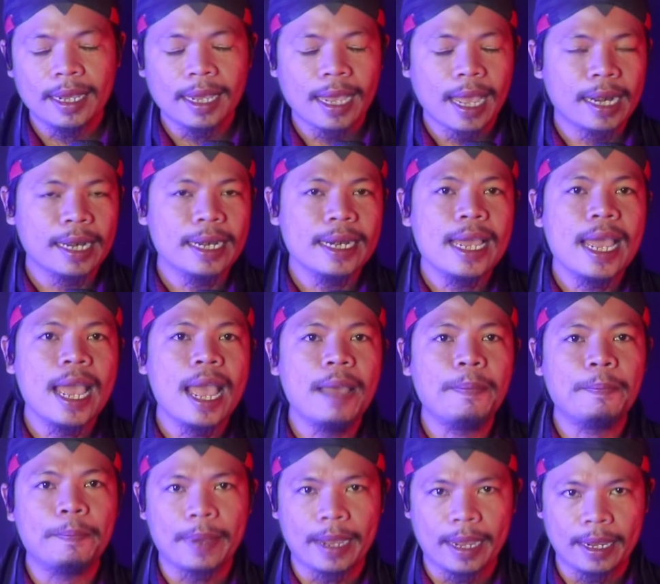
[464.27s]
Karena
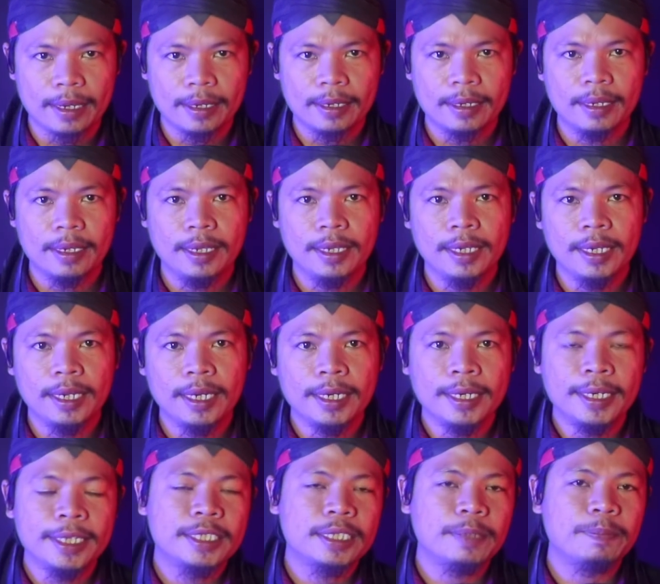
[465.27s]
apa?
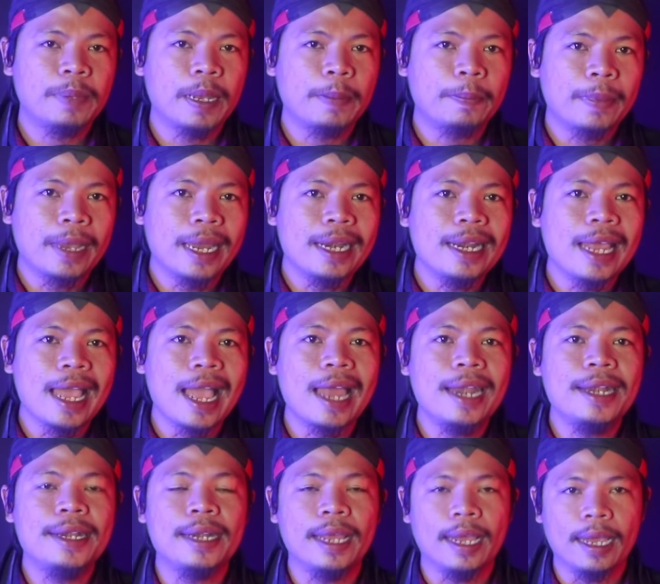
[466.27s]
Disebabkan
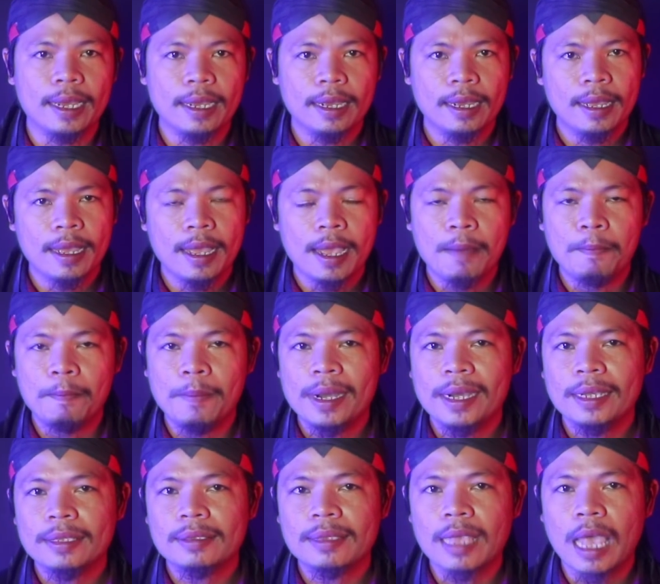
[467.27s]
Anda
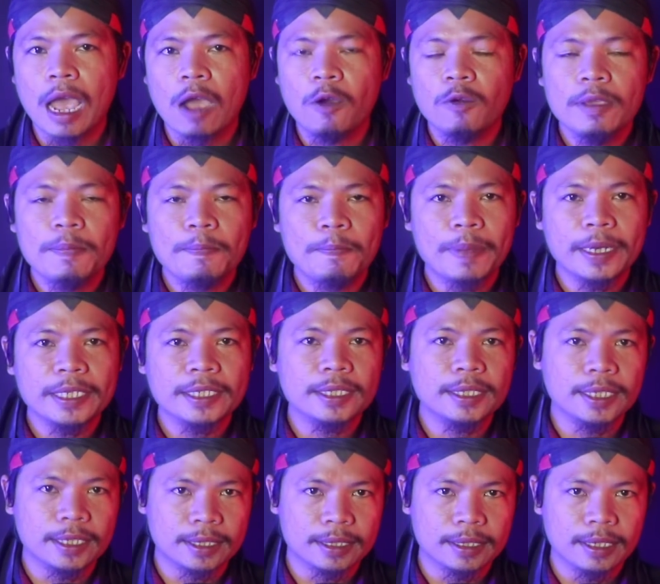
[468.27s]
mengetahui
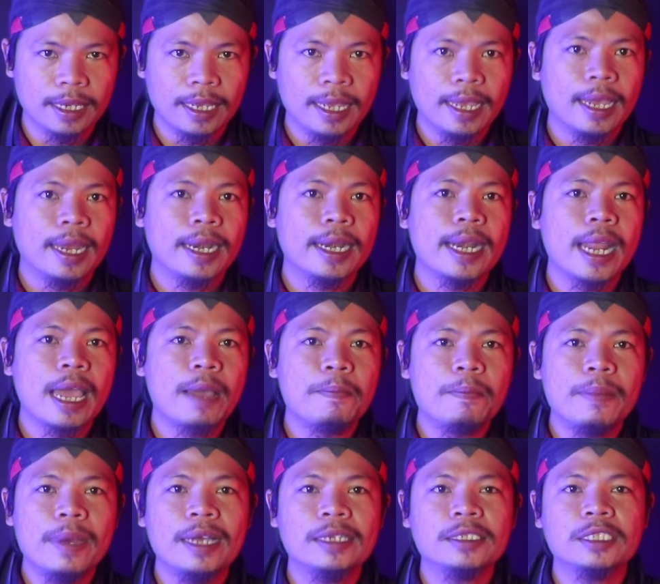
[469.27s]
persis
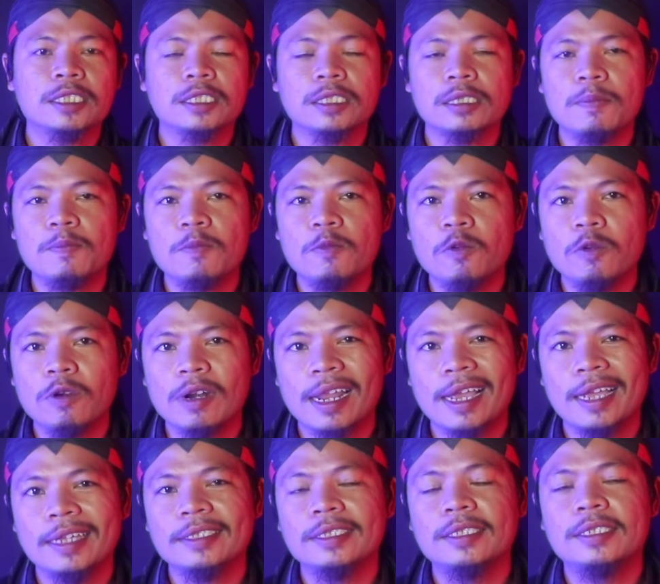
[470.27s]
nama
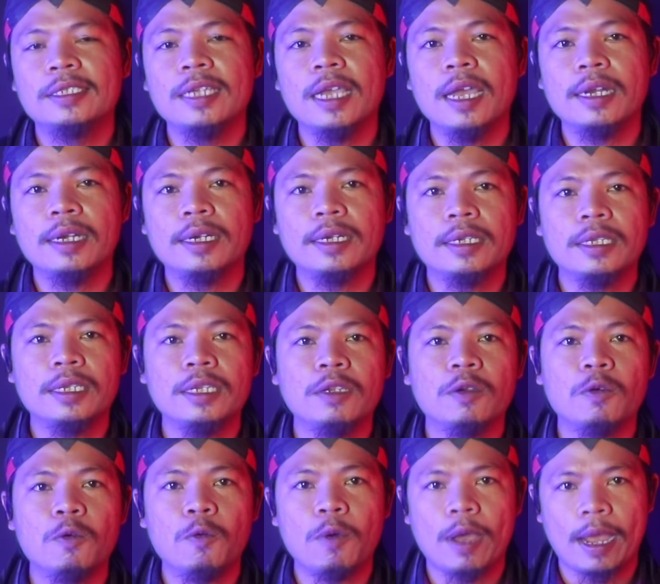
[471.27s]
semula jadi
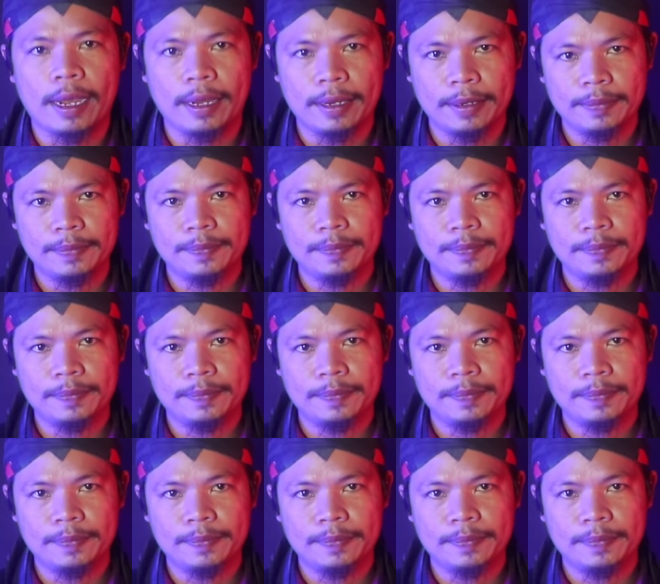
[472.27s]
uang.